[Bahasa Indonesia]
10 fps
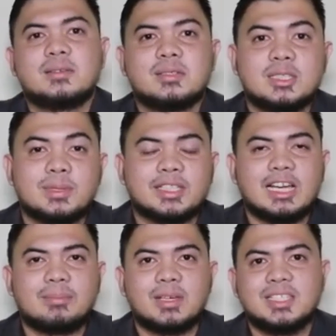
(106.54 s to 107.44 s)
seperti
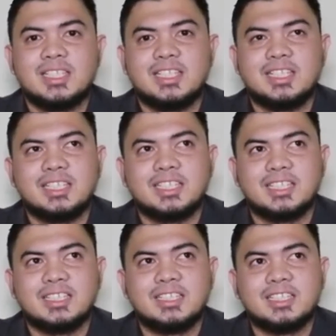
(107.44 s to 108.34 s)
apa sih
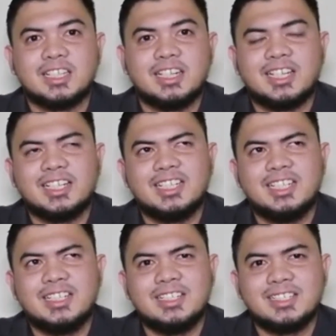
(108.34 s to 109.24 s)
kria
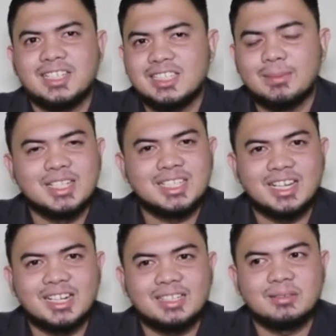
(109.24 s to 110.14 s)
di zaman
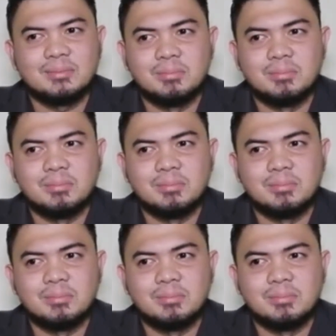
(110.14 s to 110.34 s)
sekarang